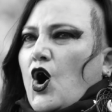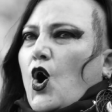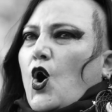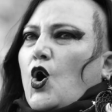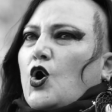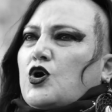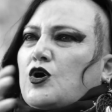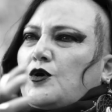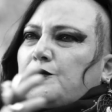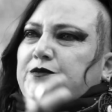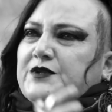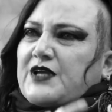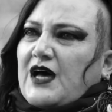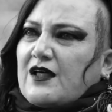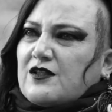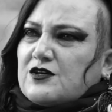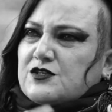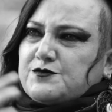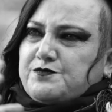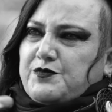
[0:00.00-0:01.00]
o
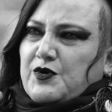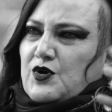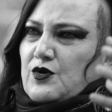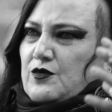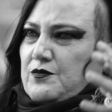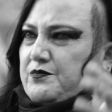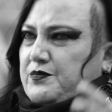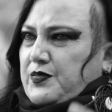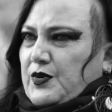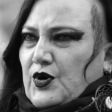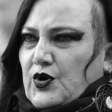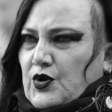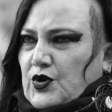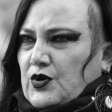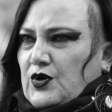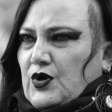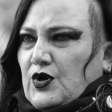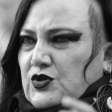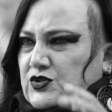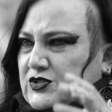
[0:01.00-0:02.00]
cooptados por,
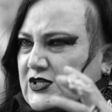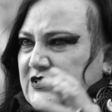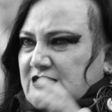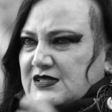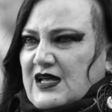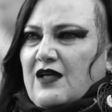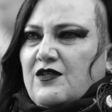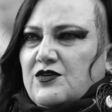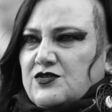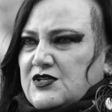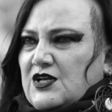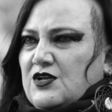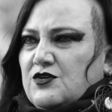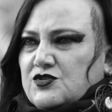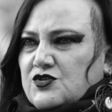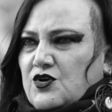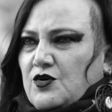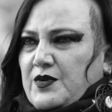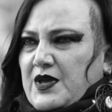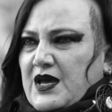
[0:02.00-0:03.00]
por los estados y
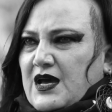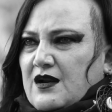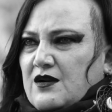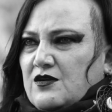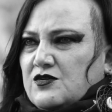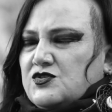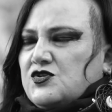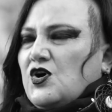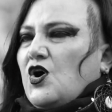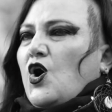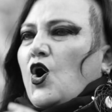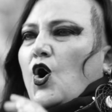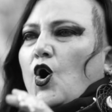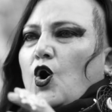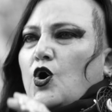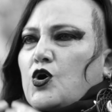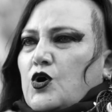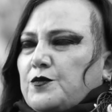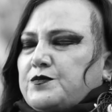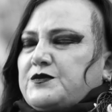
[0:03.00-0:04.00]
los gobiernos,
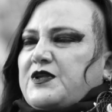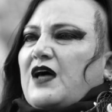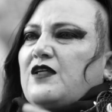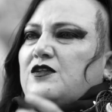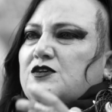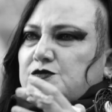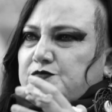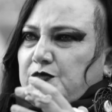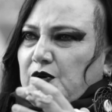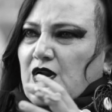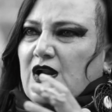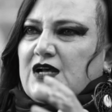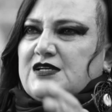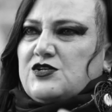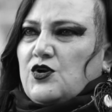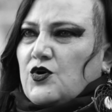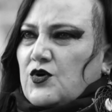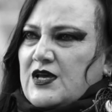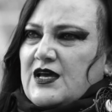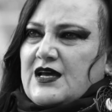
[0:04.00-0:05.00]
o cooptados por
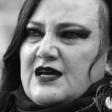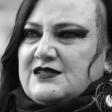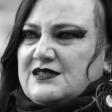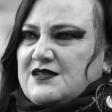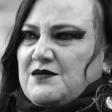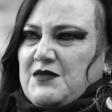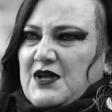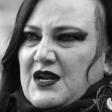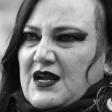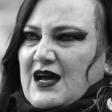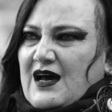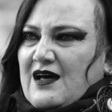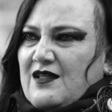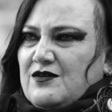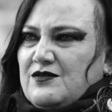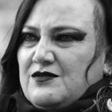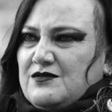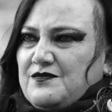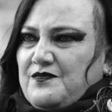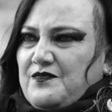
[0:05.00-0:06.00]
las lógicas de
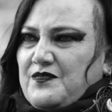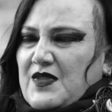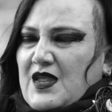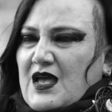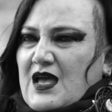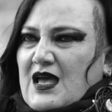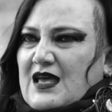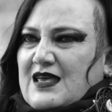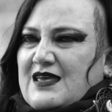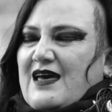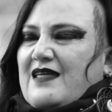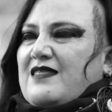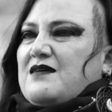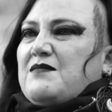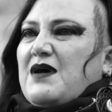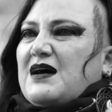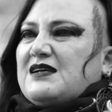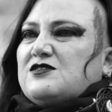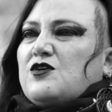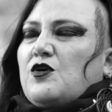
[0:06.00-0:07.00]
mercado, y
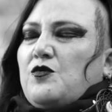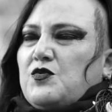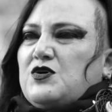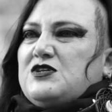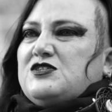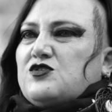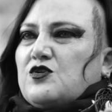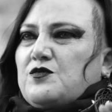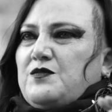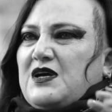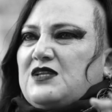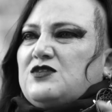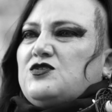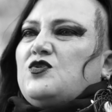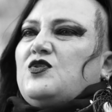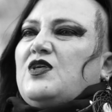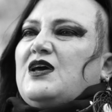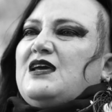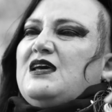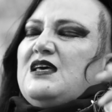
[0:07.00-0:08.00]
además como
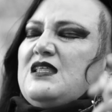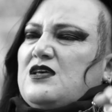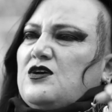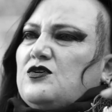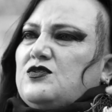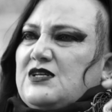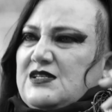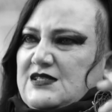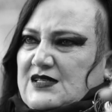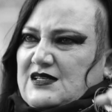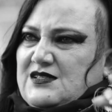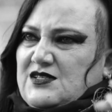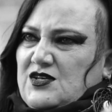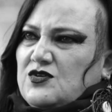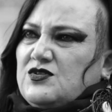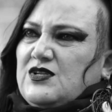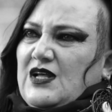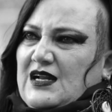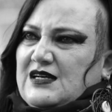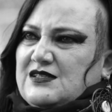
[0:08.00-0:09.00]
instrumento de
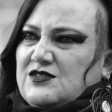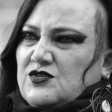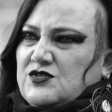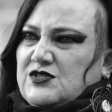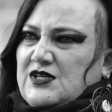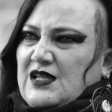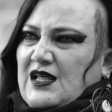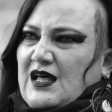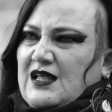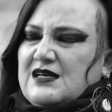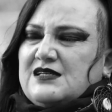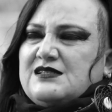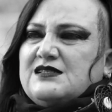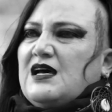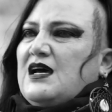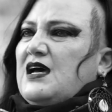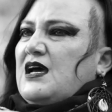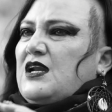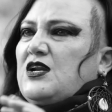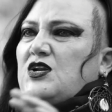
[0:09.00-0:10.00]
idiotización de las sociedades,
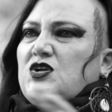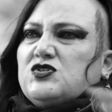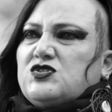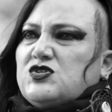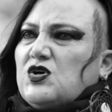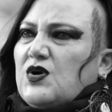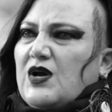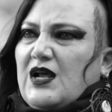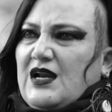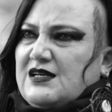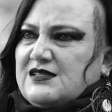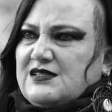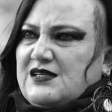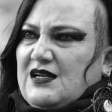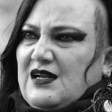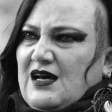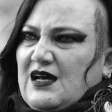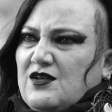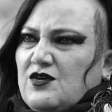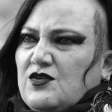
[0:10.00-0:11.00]
no son el
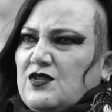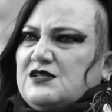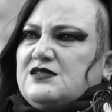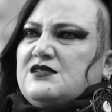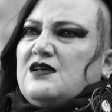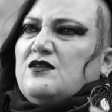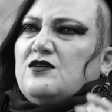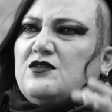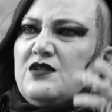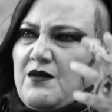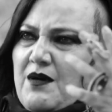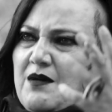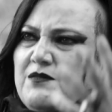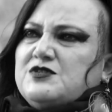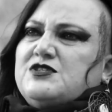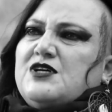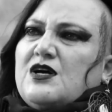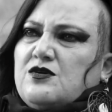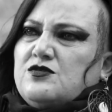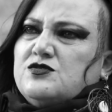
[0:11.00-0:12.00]
escenario desde donde
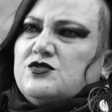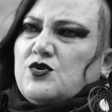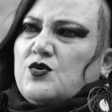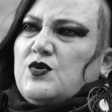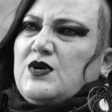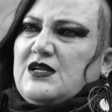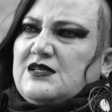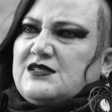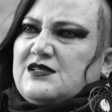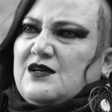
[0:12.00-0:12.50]
vamos a construir